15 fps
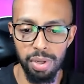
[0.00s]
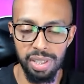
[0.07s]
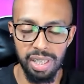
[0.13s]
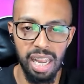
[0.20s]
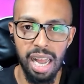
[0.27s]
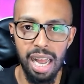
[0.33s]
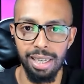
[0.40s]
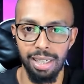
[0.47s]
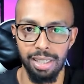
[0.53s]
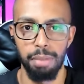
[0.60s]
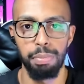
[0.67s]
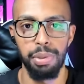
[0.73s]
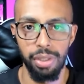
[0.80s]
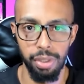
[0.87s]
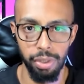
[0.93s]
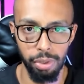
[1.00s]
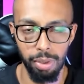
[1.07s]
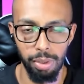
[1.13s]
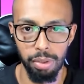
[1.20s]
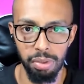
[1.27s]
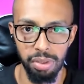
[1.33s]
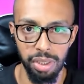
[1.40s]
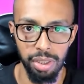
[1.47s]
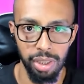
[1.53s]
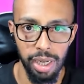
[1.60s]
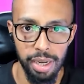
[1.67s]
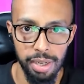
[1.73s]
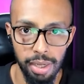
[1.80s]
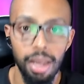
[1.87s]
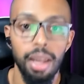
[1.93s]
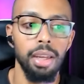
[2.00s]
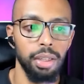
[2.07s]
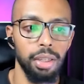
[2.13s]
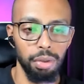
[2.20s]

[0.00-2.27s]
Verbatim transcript: coisa errada que você precisa de uma contingência.